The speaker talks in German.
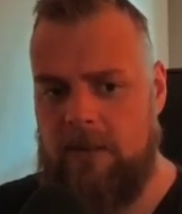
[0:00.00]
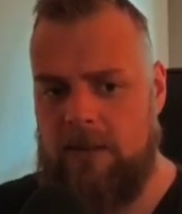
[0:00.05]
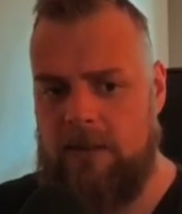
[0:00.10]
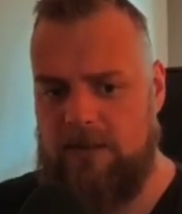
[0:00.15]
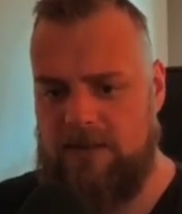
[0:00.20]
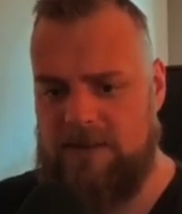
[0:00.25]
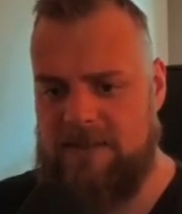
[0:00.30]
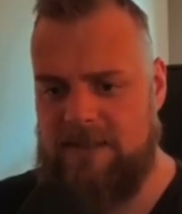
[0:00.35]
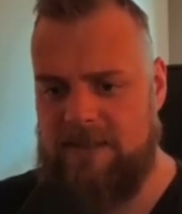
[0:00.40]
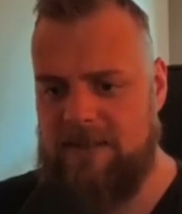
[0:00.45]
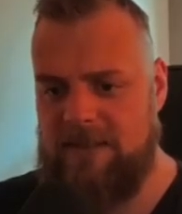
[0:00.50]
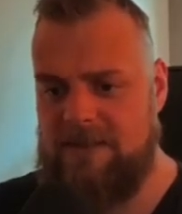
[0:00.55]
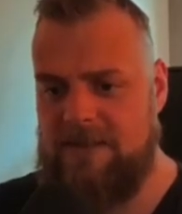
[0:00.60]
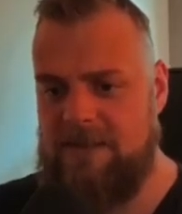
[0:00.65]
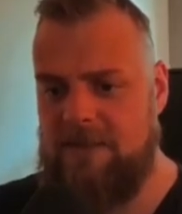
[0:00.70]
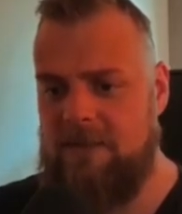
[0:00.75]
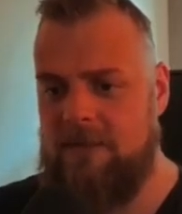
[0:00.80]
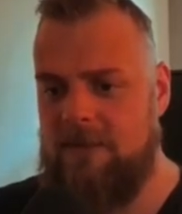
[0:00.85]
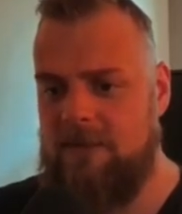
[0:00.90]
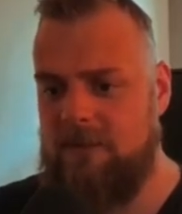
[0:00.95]
Das heißt,
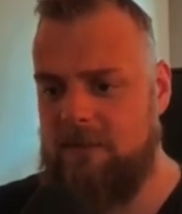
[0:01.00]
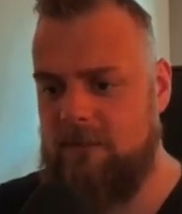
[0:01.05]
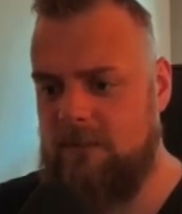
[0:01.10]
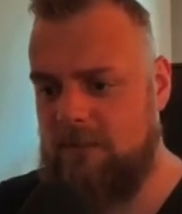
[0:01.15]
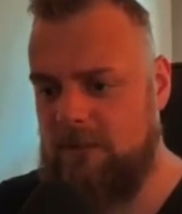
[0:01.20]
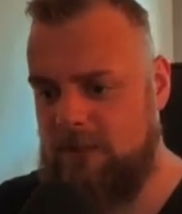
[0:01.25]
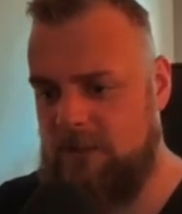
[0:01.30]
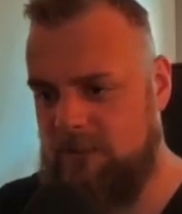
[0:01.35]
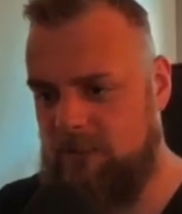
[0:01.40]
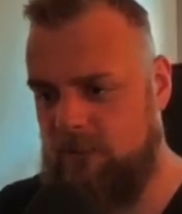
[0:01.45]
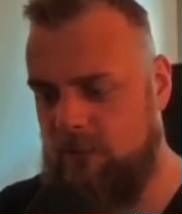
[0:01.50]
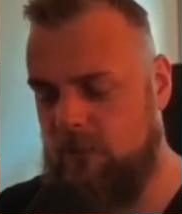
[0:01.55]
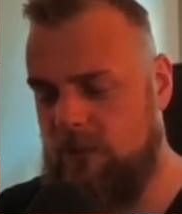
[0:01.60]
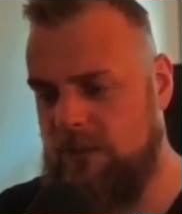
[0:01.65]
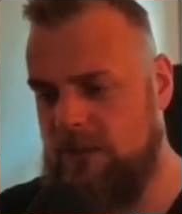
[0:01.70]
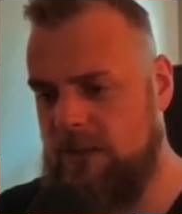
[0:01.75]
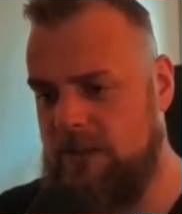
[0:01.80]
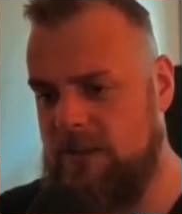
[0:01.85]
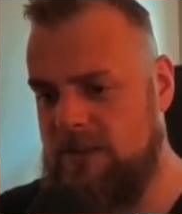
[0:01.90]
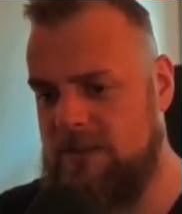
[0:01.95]
ich würde
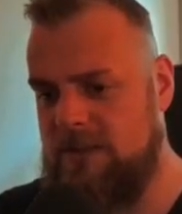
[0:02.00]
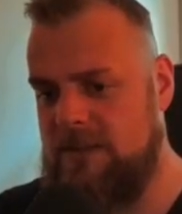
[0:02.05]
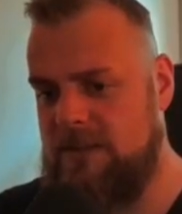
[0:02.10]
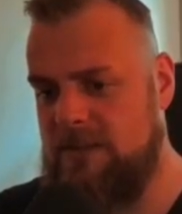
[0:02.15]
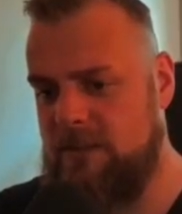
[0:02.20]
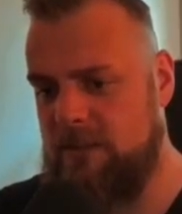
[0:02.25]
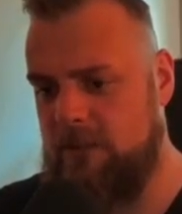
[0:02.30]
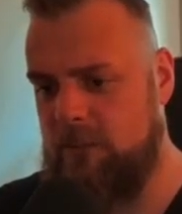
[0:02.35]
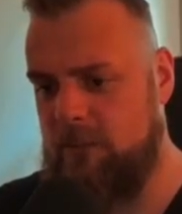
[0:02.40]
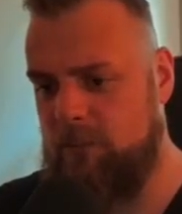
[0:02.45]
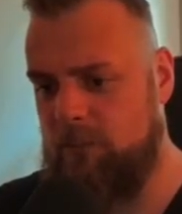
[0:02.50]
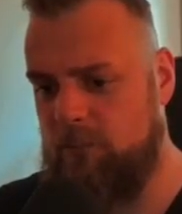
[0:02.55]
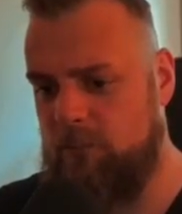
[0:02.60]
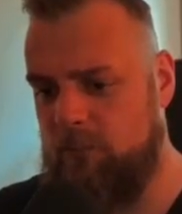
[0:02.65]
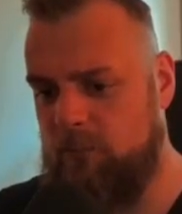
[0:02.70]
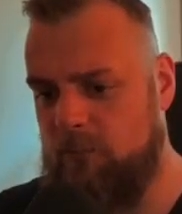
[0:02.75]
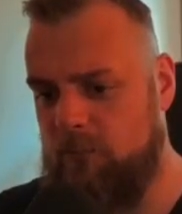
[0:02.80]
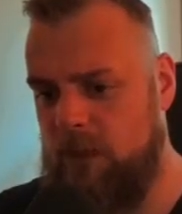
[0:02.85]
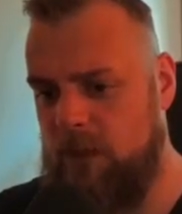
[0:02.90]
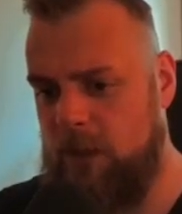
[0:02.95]
jetzt ähm,
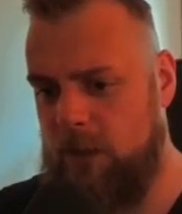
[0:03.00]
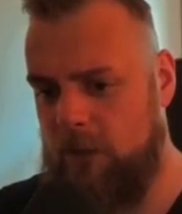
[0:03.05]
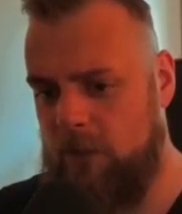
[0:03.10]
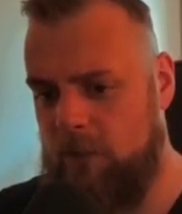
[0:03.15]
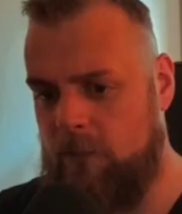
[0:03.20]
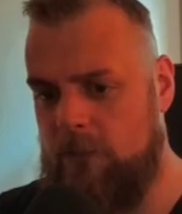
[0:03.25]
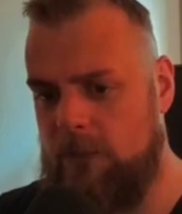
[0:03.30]
auf